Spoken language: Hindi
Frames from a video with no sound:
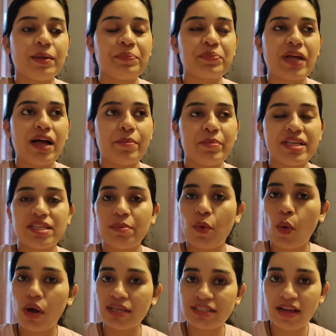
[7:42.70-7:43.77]
आप में से
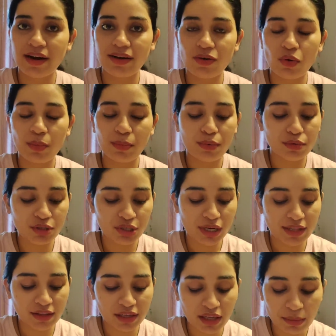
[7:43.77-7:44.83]
बहुत सारे लोग पूछ
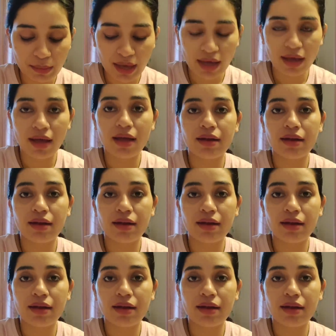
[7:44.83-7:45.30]
रहे थे कि मैं